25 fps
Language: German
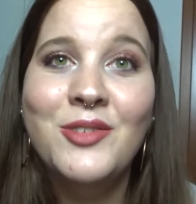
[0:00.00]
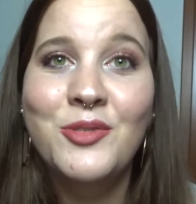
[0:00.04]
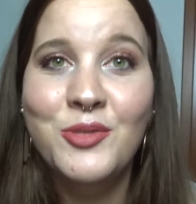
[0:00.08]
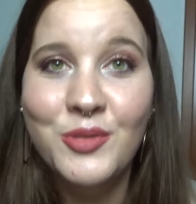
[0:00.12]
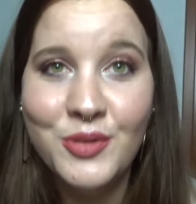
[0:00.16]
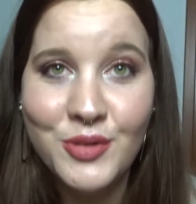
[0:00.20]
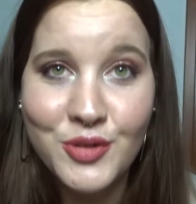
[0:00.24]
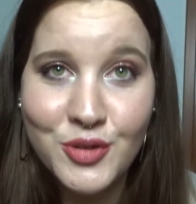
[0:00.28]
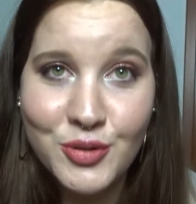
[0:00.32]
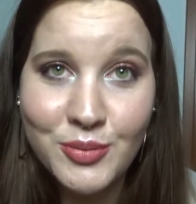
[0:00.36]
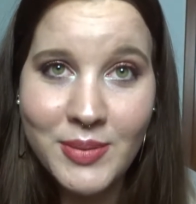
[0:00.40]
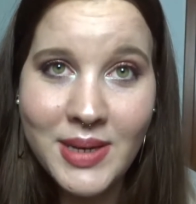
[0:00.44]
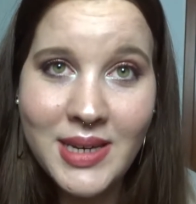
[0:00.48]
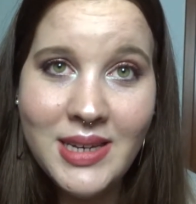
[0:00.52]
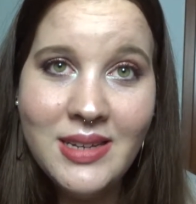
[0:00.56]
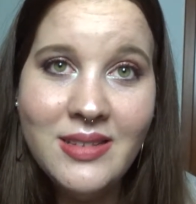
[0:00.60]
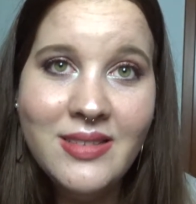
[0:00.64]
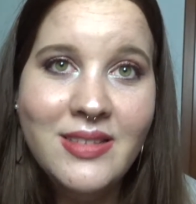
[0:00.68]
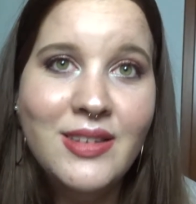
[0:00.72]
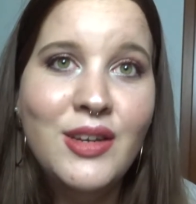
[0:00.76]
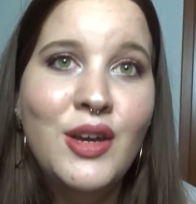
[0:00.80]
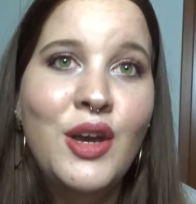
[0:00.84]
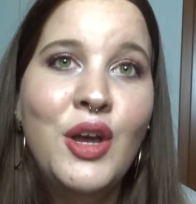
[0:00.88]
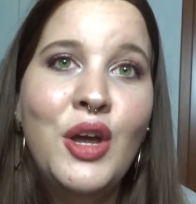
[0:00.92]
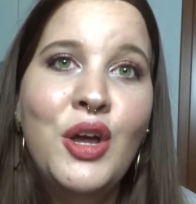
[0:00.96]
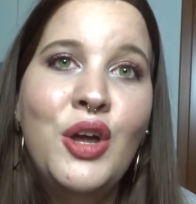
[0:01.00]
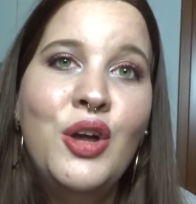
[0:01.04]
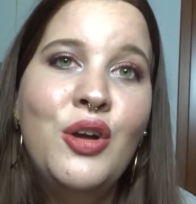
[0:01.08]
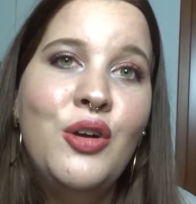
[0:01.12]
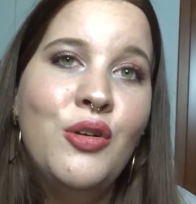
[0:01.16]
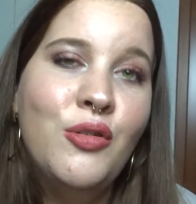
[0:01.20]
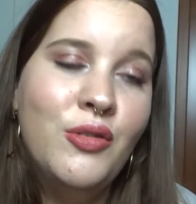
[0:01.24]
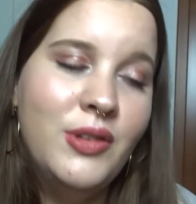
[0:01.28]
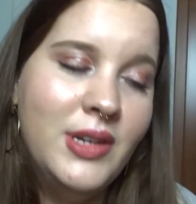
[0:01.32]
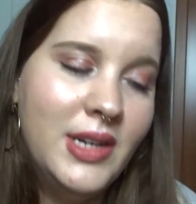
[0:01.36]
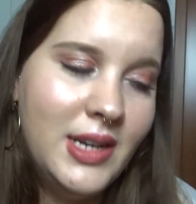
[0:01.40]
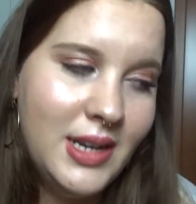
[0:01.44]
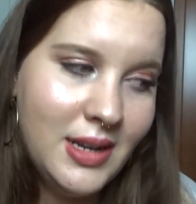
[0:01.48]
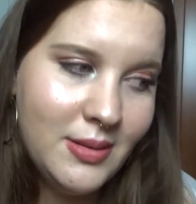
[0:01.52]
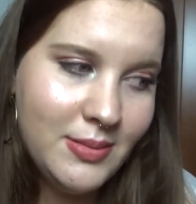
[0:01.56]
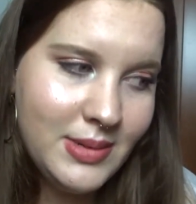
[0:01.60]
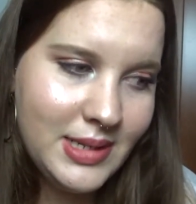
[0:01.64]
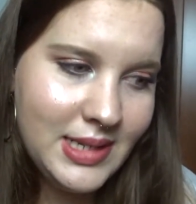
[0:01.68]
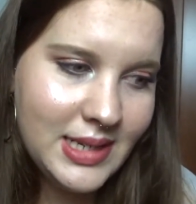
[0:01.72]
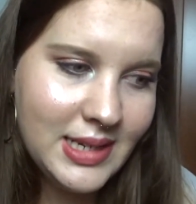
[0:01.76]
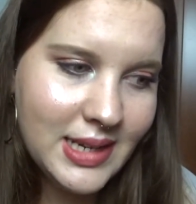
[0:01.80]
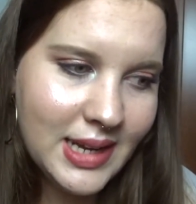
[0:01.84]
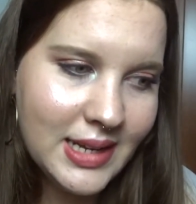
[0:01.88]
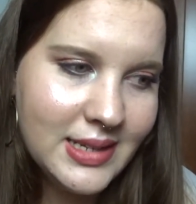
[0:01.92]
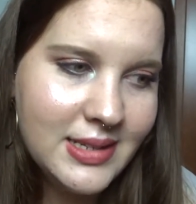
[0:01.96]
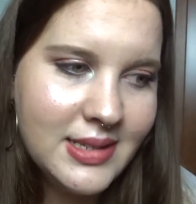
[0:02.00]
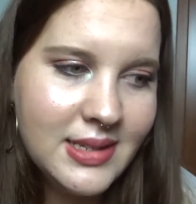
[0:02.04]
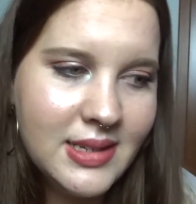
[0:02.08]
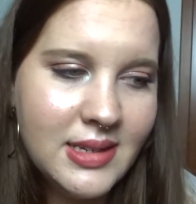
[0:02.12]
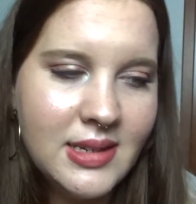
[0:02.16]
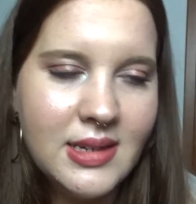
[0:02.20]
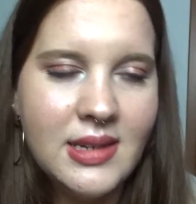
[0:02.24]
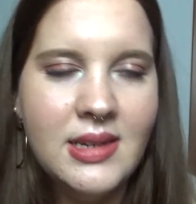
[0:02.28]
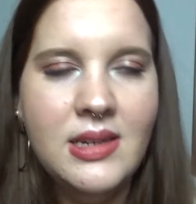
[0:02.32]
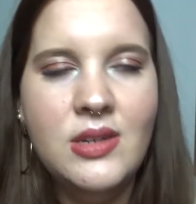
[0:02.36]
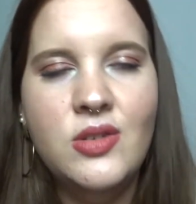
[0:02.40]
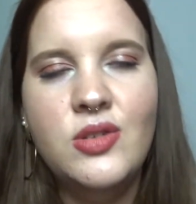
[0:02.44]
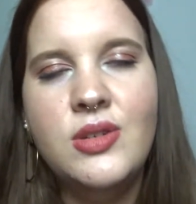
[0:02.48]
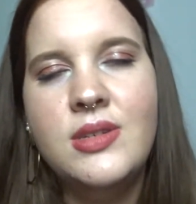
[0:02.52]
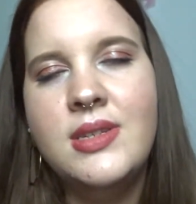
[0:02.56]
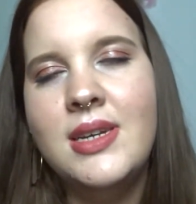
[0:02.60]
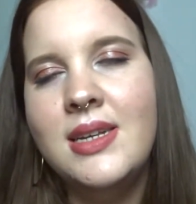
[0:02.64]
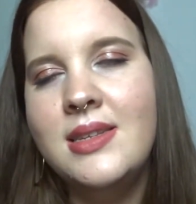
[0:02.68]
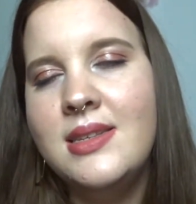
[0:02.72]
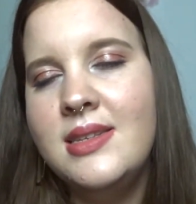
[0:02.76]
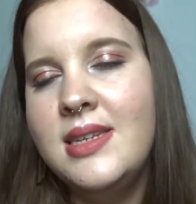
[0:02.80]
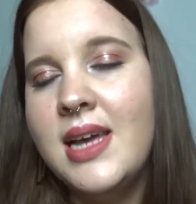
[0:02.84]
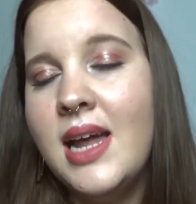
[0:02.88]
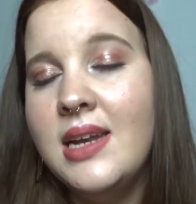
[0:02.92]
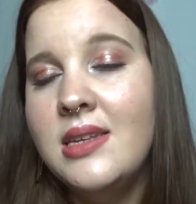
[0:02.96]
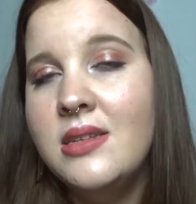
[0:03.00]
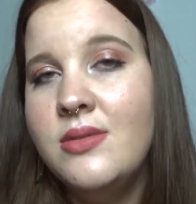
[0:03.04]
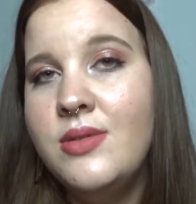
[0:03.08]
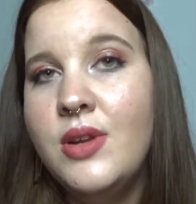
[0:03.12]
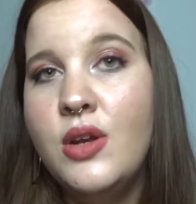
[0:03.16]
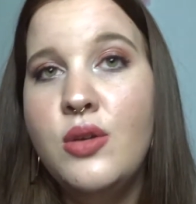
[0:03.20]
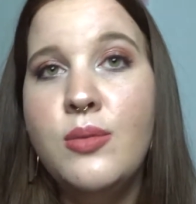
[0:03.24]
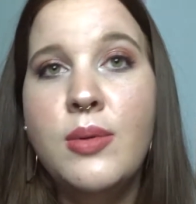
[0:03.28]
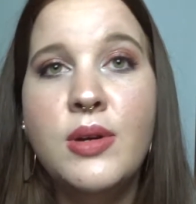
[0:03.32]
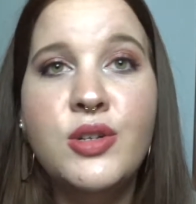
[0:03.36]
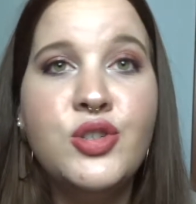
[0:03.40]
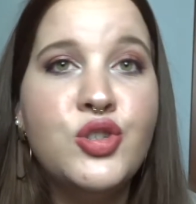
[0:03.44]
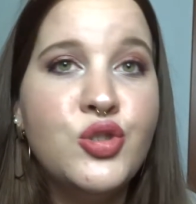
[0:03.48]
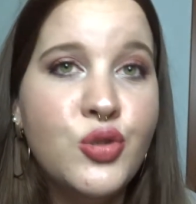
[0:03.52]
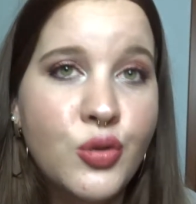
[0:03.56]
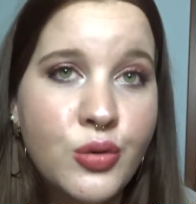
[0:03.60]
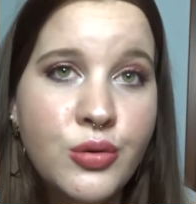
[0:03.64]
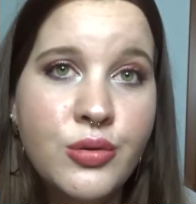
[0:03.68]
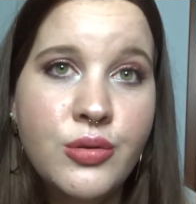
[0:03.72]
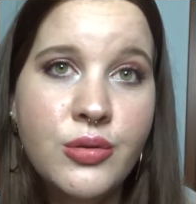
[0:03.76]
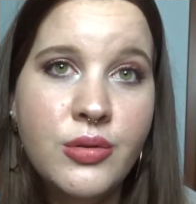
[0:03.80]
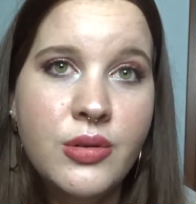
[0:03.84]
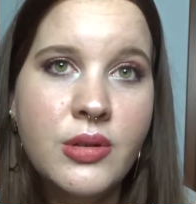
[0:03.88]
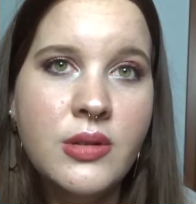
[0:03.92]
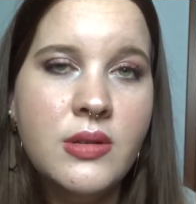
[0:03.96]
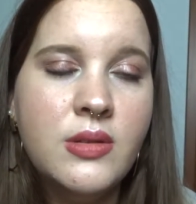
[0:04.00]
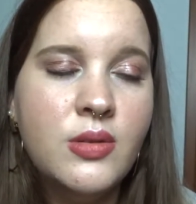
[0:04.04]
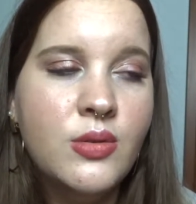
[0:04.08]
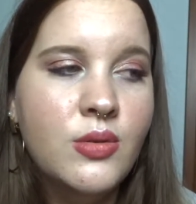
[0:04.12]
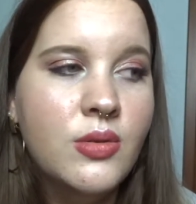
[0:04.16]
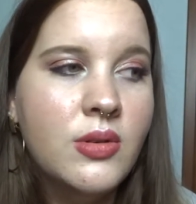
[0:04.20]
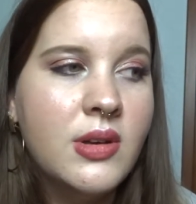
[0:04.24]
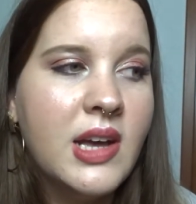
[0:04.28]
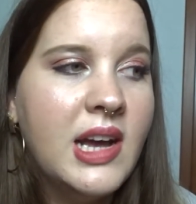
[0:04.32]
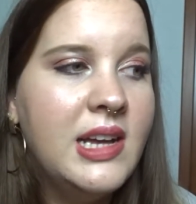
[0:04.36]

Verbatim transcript: und geschminkt und dann habe ich den Rest gedreht und es hat sich alles wieder über Stunden gezogen.